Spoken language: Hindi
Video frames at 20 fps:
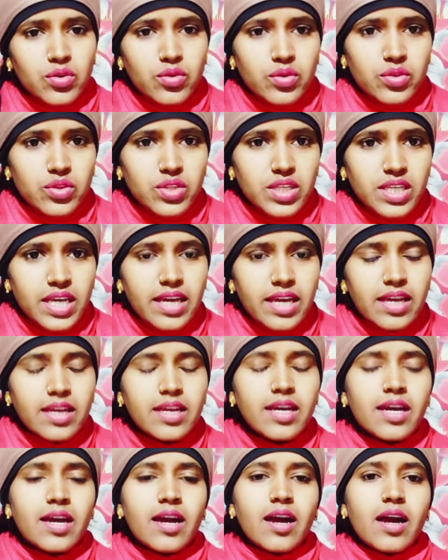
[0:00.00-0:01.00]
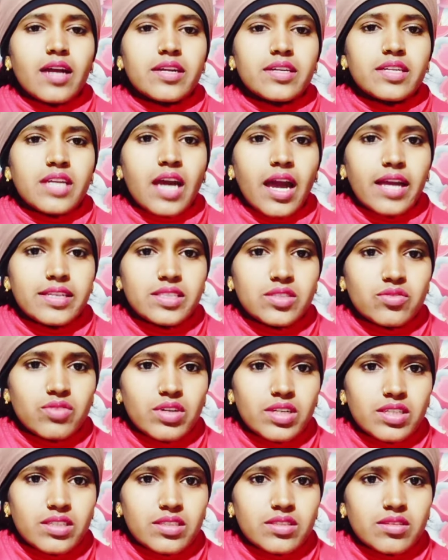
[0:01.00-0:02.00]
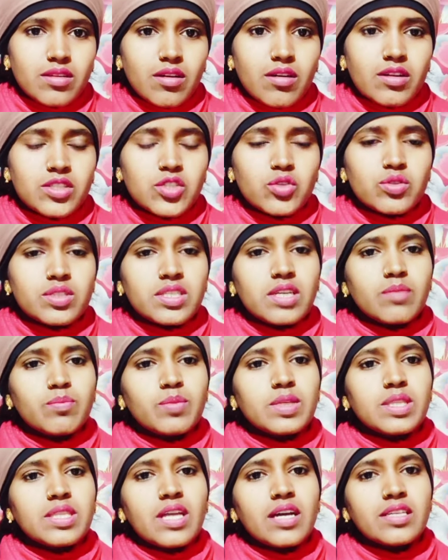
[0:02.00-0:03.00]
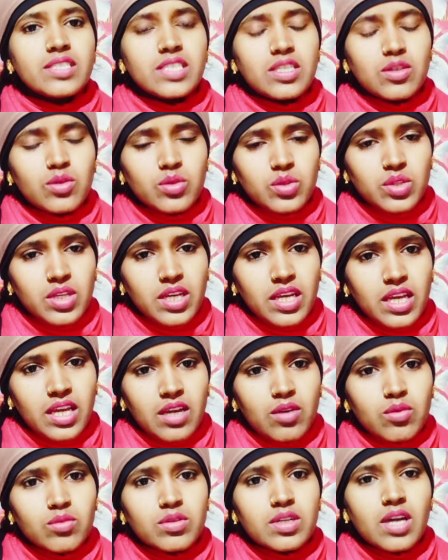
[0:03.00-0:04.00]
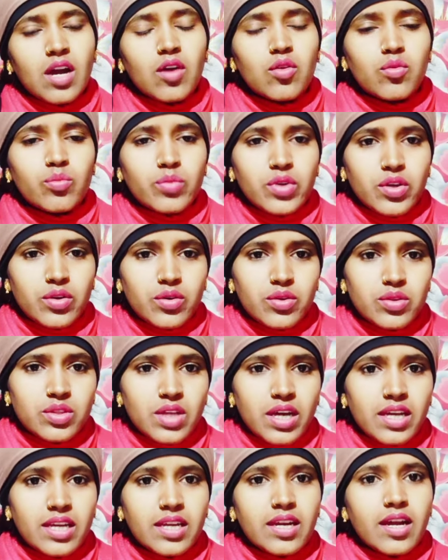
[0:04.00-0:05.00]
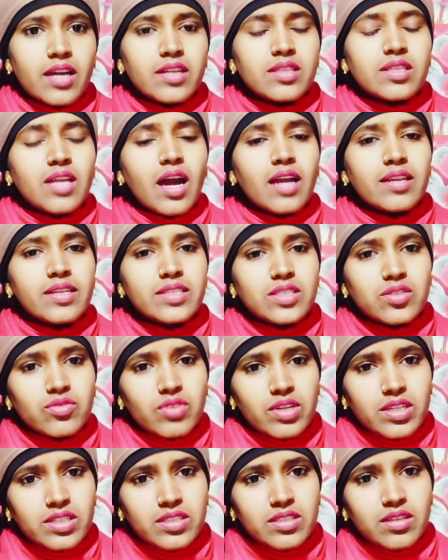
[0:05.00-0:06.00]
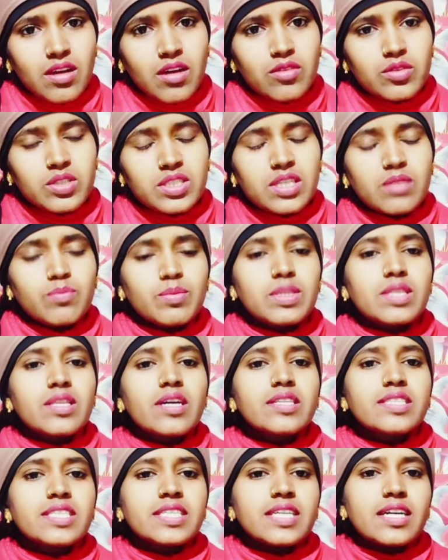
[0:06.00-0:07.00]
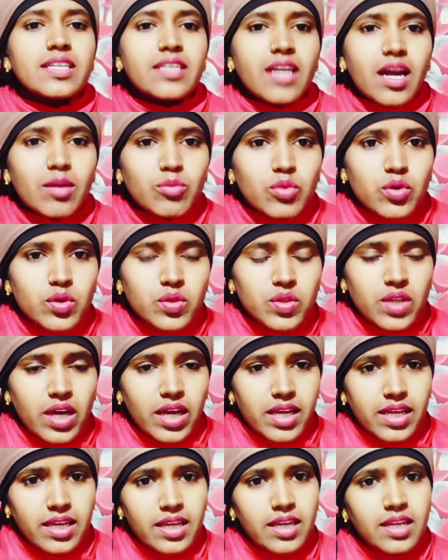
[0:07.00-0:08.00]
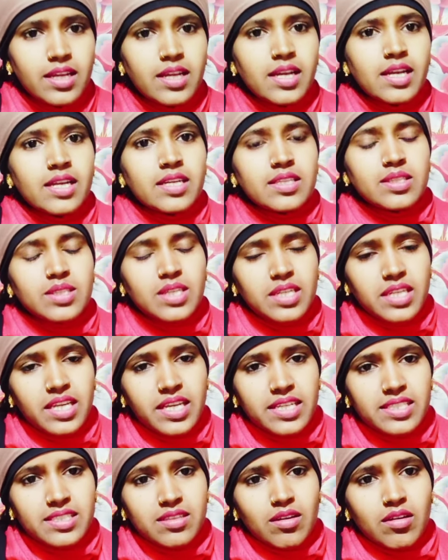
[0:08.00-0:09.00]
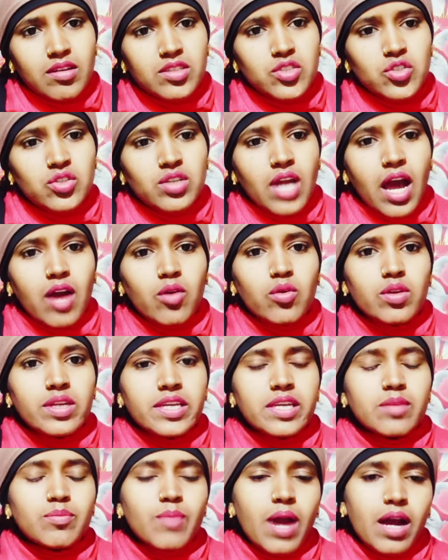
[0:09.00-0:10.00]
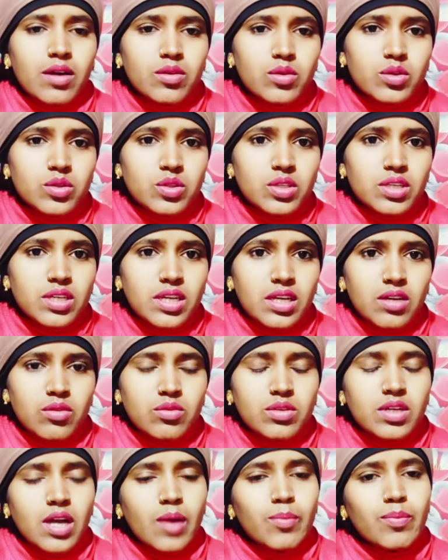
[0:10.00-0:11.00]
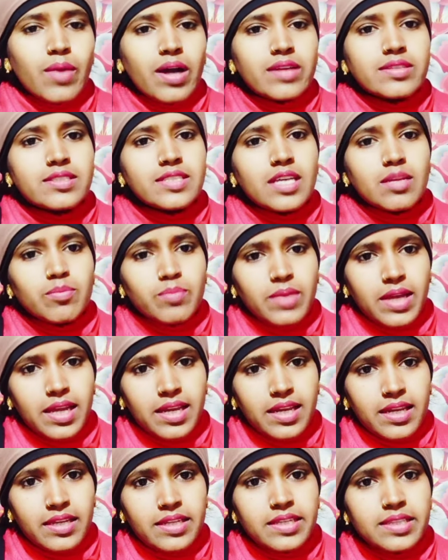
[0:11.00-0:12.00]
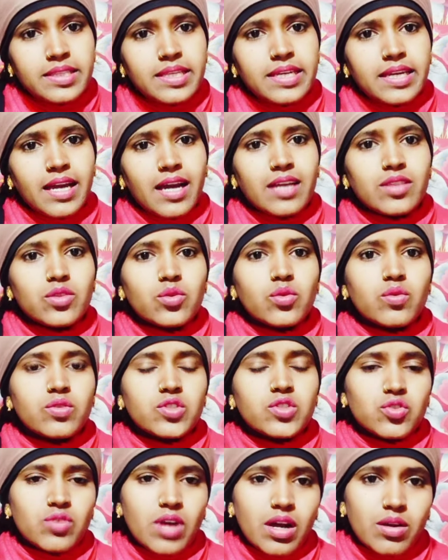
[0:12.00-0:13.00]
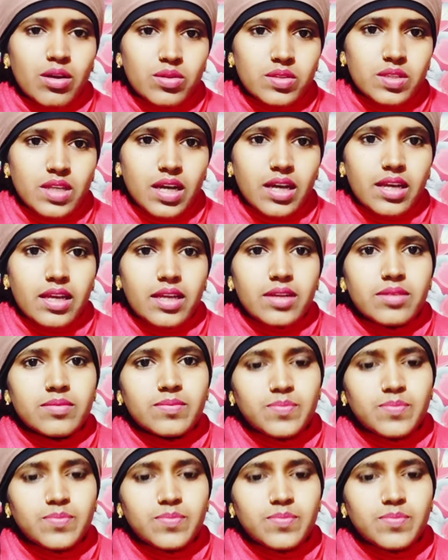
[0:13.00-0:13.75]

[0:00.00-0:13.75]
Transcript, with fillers: होती है अट्ठाईस वर्ष और जो उसके पिताजी होते हैं उनका उम्र होता है अड़तालीस वर्ष और उसके पिताजी का नाम होता है दिनेश और जो राहुल की माँ होती है उनका पाँच साल पहले ही देहांत हो चुका होता है